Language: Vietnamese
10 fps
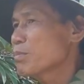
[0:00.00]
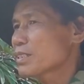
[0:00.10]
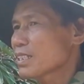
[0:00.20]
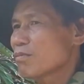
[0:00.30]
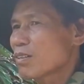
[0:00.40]
bước
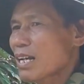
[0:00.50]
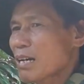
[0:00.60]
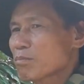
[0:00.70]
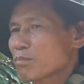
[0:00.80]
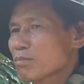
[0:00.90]
chân vào làm
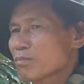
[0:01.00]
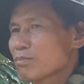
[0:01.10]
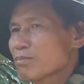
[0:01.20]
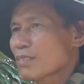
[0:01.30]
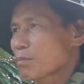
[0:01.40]

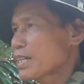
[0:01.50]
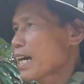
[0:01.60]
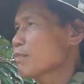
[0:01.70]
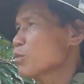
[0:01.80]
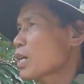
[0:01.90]
làm
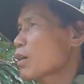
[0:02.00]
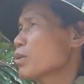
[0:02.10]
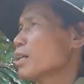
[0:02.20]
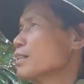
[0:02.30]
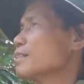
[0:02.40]
trái vụ
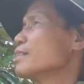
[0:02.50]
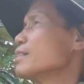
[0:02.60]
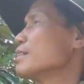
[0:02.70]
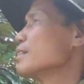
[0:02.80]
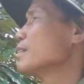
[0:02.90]
đầu.
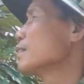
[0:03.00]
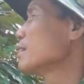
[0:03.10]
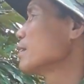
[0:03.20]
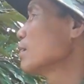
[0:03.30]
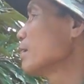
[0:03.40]

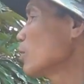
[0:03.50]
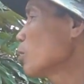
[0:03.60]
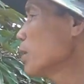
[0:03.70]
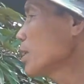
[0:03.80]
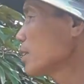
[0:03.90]
Vậy có biết